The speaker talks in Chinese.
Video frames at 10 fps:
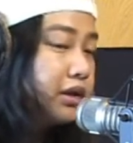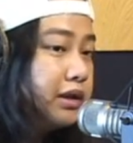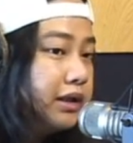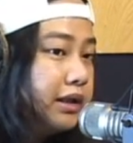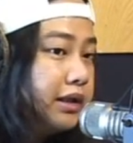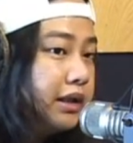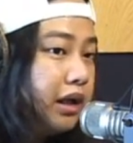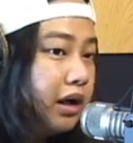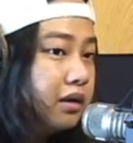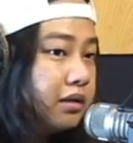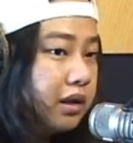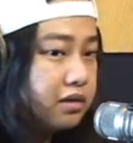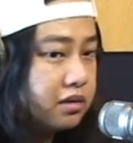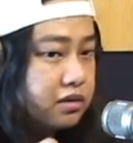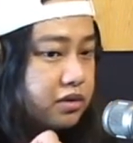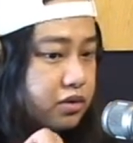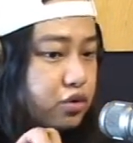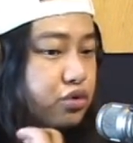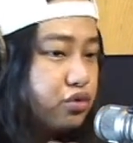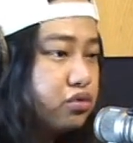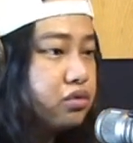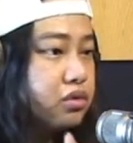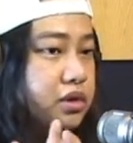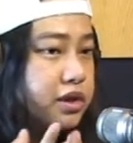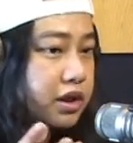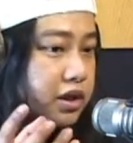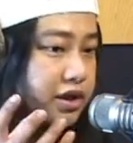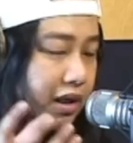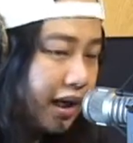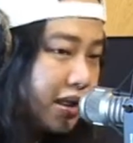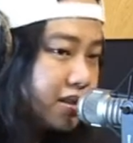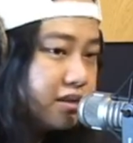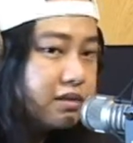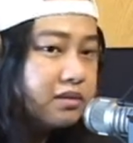嗯，啊，然后叙述这个小孩子，